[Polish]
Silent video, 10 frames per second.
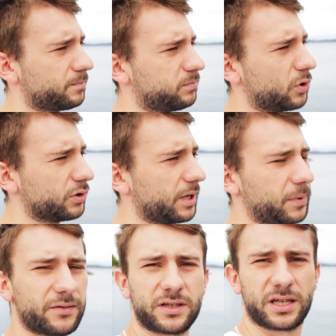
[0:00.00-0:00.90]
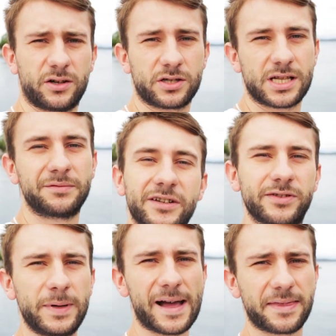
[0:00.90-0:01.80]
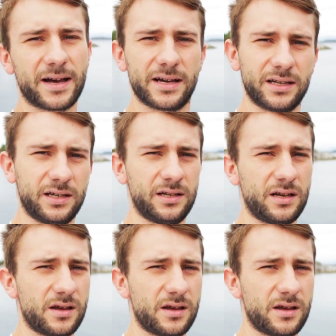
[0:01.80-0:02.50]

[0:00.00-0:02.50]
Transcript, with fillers: bo naprawdę ten gość dla mnie wymiata i